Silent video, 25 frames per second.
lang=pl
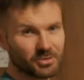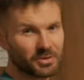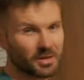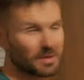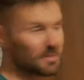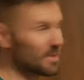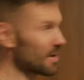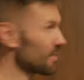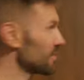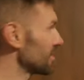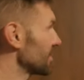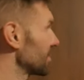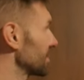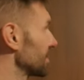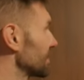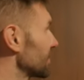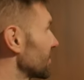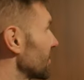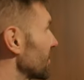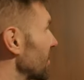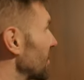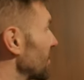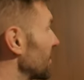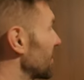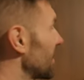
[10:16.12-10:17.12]
tutaj mamy
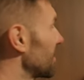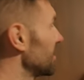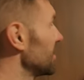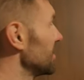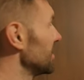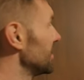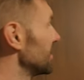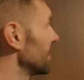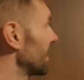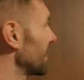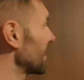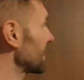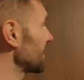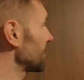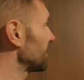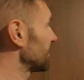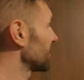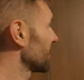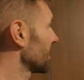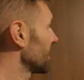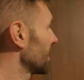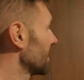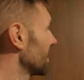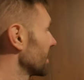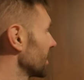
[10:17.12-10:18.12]
swoją tablicę,
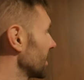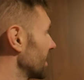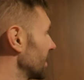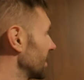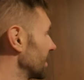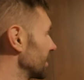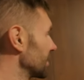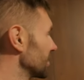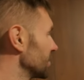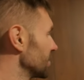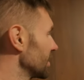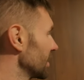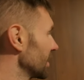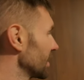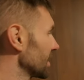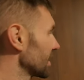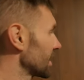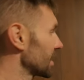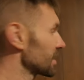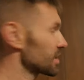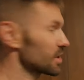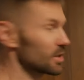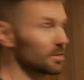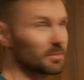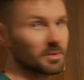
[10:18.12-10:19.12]
e, gdzie
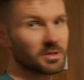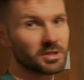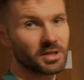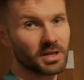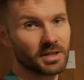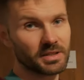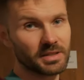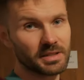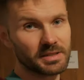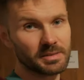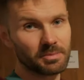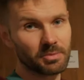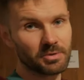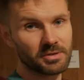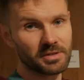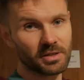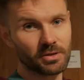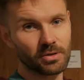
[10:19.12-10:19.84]
każdy mieszkaniec po